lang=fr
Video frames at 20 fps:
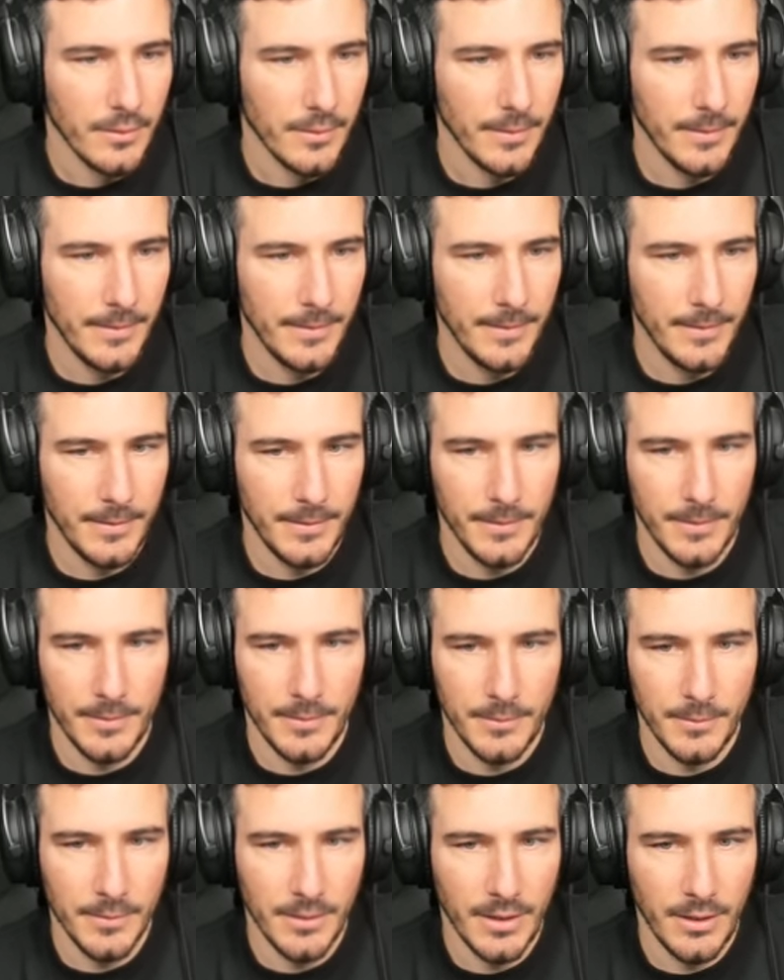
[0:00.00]
Euh,
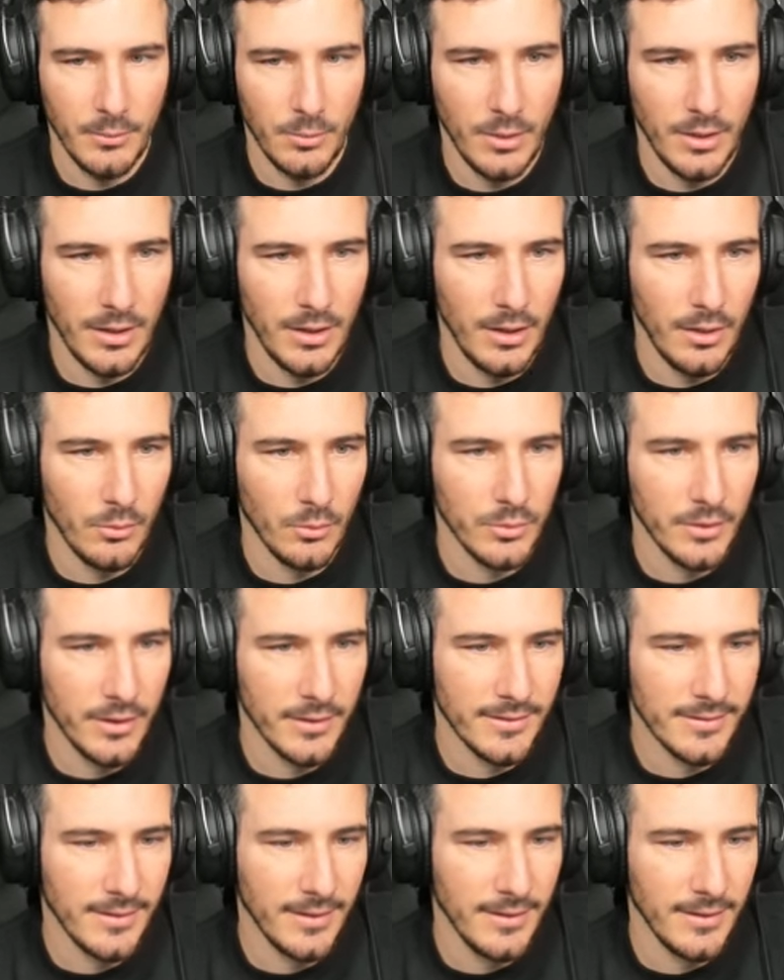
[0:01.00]
Ogawa, on a
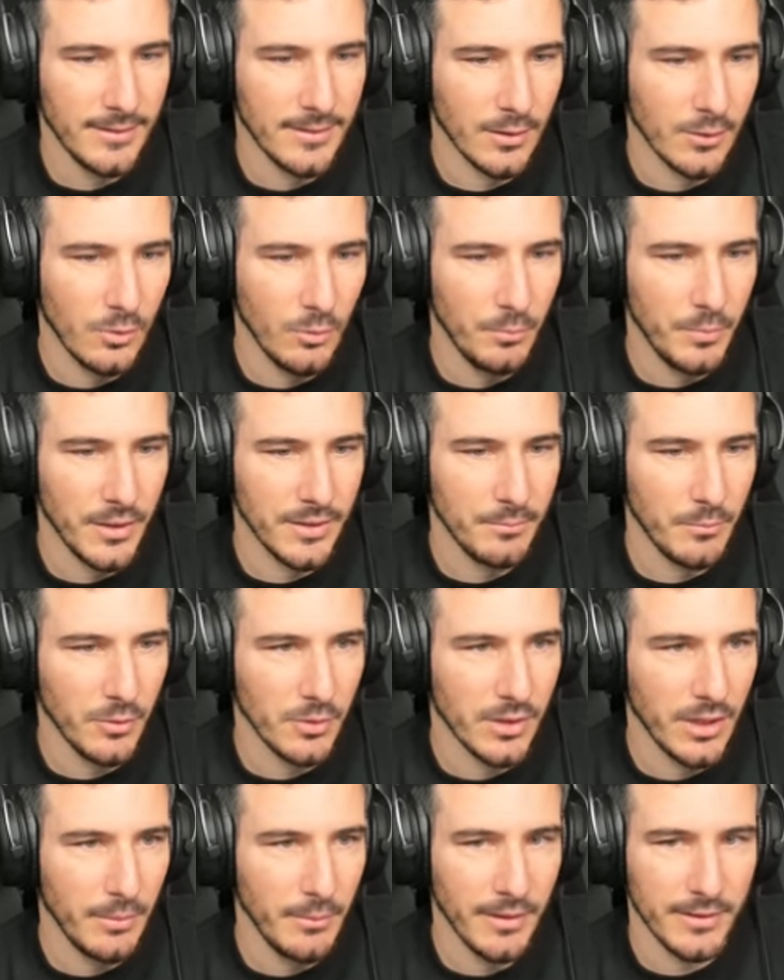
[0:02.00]
Salé qui est complètement
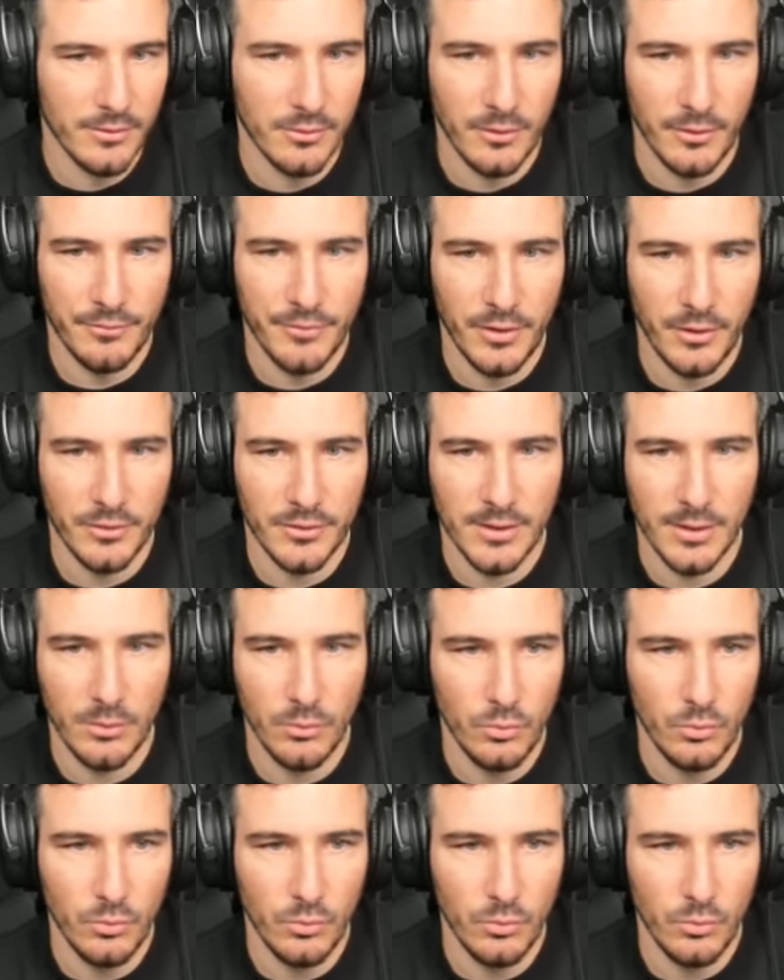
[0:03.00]
cramax. On va faire entrer